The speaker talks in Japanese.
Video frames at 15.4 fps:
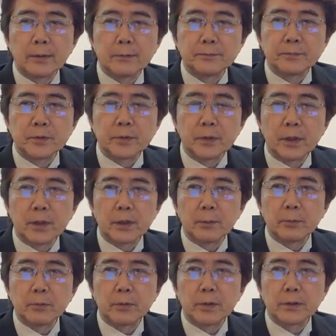
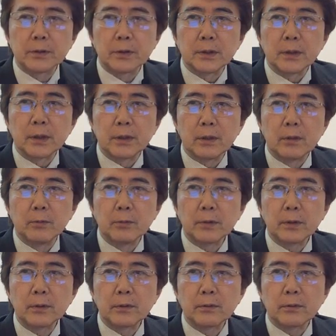えー、振り返ってみると
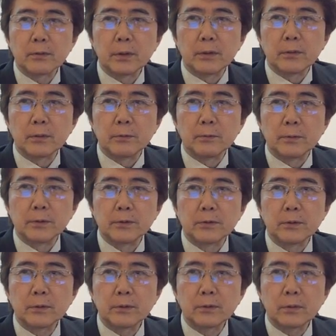ですね何か思い浮かんでく
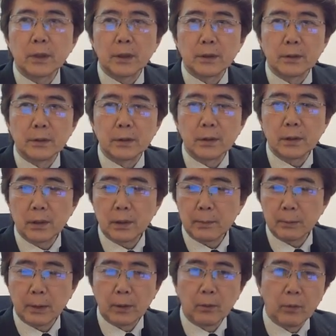るだろうと思うんでそういったこと
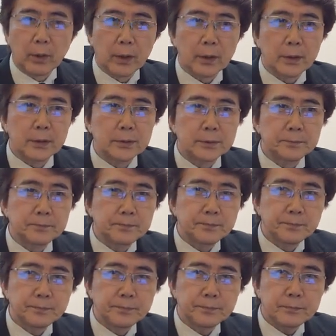を書いていただければ
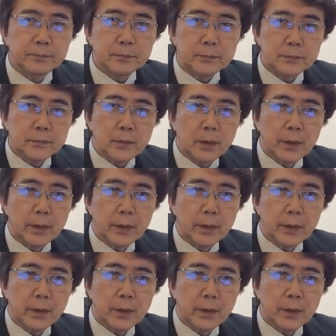OK です。